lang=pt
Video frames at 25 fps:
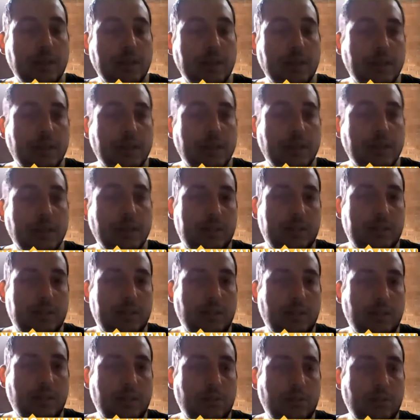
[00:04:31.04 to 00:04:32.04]
Então, quando
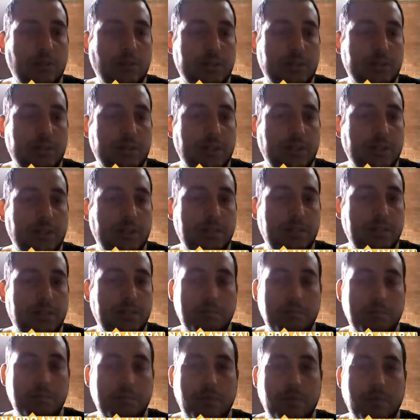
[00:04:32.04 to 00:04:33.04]
você
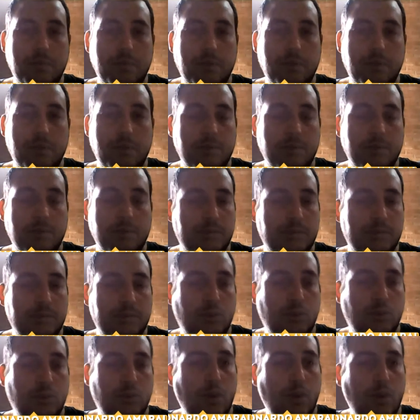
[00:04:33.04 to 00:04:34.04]

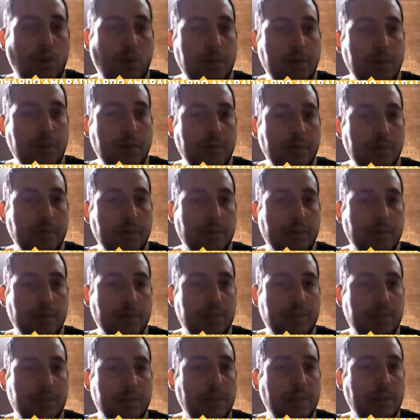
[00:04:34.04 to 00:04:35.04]
descobre, você
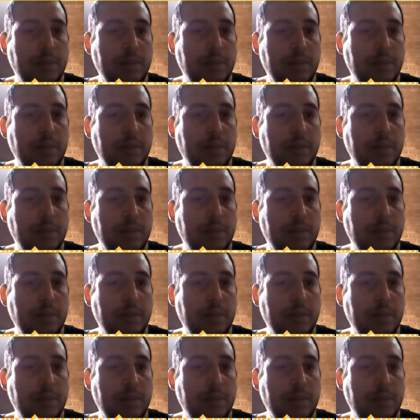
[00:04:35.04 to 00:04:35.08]
manda as